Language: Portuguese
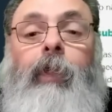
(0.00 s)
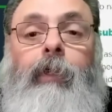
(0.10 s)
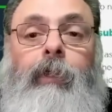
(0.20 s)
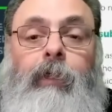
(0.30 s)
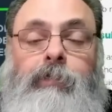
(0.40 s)

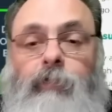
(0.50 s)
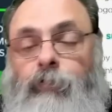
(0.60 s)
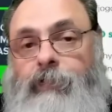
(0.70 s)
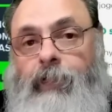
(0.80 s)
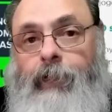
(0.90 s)
que se
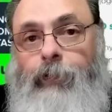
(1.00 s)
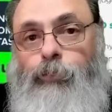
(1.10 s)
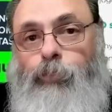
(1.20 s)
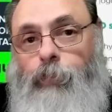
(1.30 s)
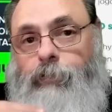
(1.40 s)
você ganha o
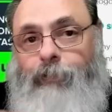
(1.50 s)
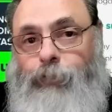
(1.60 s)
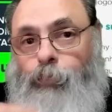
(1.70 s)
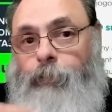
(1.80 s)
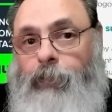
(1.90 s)
jogo, você vai
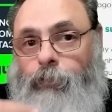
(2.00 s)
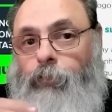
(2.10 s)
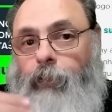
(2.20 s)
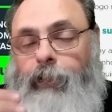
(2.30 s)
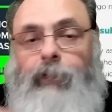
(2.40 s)
subindo
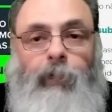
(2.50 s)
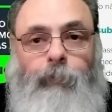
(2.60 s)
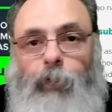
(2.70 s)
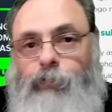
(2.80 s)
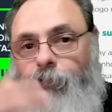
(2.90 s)
no ranking,
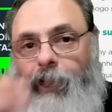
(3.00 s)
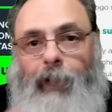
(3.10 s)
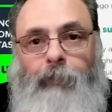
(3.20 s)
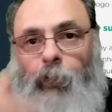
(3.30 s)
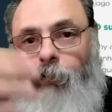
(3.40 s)
pode
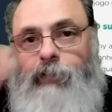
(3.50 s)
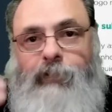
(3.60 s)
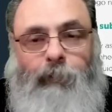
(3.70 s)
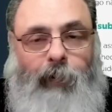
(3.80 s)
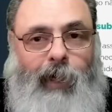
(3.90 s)
virar
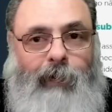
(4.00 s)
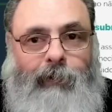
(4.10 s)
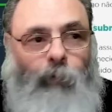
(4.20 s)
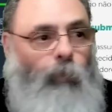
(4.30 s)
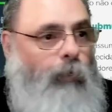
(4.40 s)
bronze,
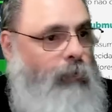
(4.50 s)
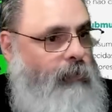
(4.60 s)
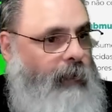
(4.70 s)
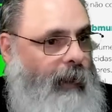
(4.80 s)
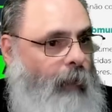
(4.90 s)
prata, ouro,
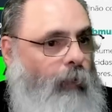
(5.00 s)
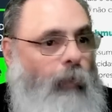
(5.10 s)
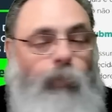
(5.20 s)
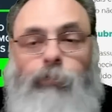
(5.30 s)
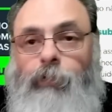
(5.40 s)
sei lá qual
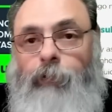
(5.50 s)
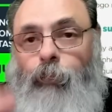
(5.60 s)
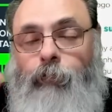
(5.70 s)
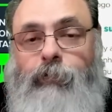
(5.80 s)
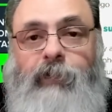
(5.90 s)
é o outro
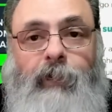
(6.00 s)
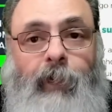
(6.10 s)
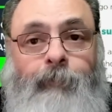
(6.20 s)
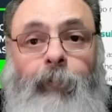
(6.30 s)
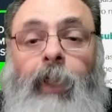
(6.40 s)
nível que você
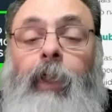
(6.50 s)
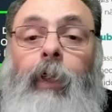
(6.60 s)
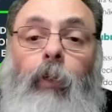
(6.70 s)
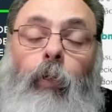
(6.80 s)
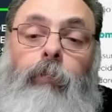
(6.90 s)
tem.
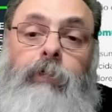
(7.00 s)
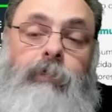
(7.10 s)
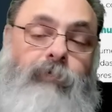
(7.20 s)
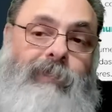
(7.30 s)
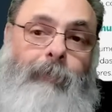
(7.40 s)
Ou, e
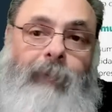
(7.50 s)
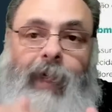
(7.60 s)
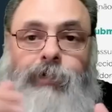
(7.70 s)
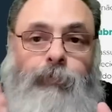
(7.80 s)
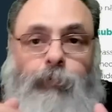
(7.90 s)
se você
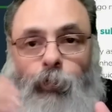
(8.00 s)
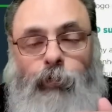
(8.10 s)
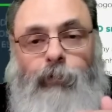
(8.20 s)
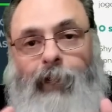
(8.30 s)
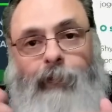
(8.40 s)
perde, por
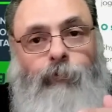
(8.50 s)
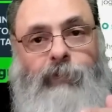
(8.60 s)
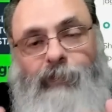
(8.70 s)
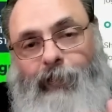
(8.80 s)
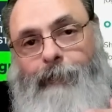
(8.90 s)
outro lado,
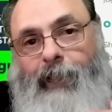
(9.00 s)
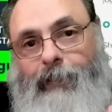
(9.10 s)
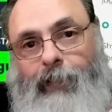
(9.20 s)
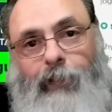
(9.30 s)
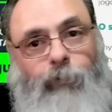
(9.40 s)
você vai
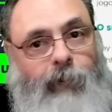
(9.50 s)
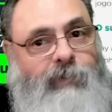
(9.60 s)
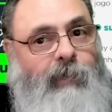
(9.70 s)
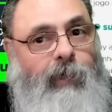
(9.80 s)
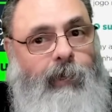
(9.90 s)
perdendo
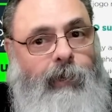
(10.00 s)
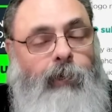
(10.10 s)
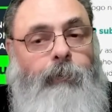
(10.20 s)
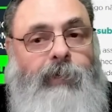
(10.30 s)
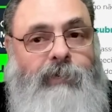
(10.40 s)
esse
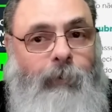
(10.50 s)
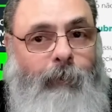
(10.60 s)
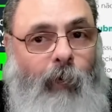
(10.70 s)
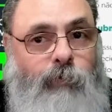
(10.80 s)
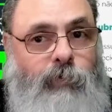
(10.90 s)
ranking
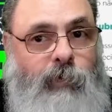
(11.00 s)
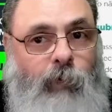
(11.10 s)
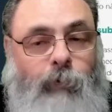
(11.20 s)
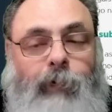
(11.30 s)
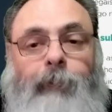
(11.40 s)
principal
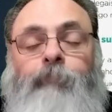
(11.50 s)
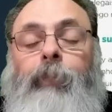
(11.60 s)
seu, né?